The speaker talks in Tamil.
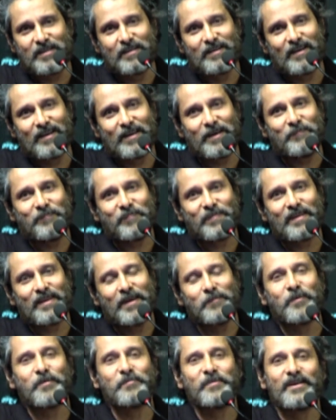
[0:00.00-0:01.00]
வயதினாலே
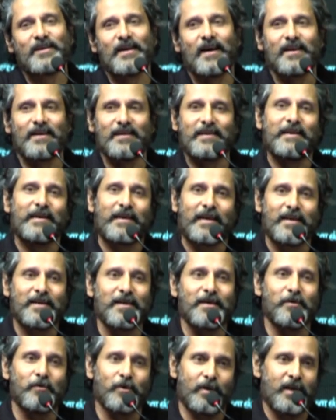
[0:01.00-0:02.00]
எப்பவுமே யாராவது என்ன
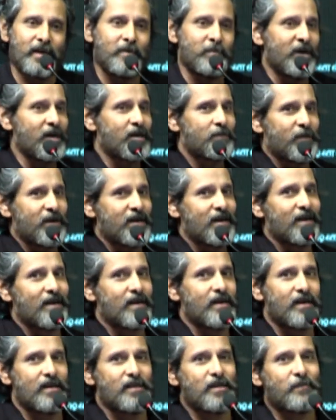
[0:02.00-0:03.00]
கேட்டாங்கன்னா ஒரு ரீமேக்
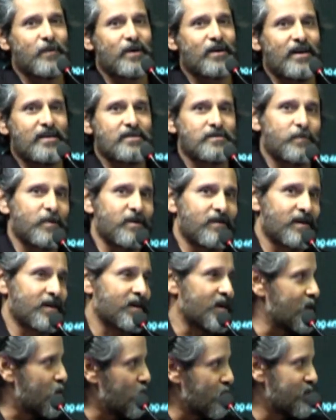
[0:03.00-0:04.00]
பண்ணீங்கன்னா எந்த படம்
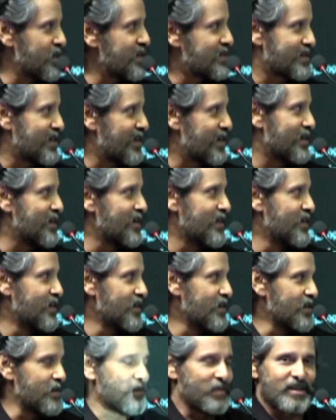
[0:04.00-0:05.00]
ஆசைப்படுங்கன்னா ஐ ஆல்வேஸ் சே
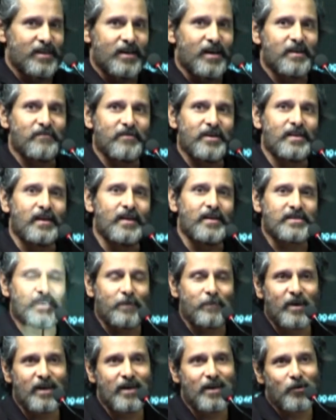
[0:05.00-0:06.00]
பதினாறு வயதுலேயே
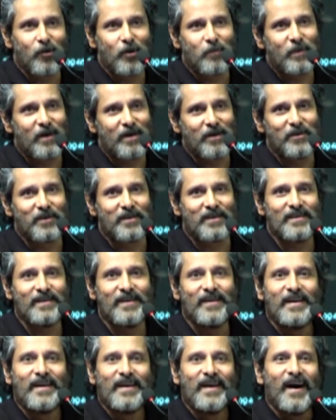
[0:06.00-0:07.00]
சப்பானி ரோல் பண்ணன்ட்டு
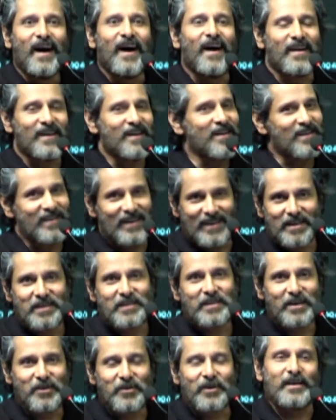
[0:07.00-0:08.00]
ஆனால்
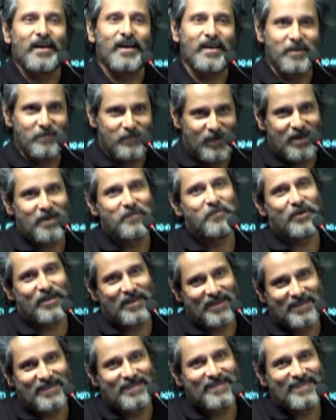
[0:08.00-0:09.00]
எனக்கு தெரியும் என்னால் அதை பண்ண
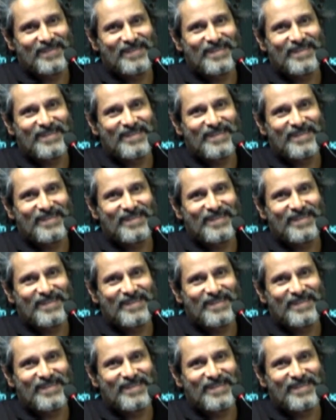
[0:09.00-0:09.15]
முடியாது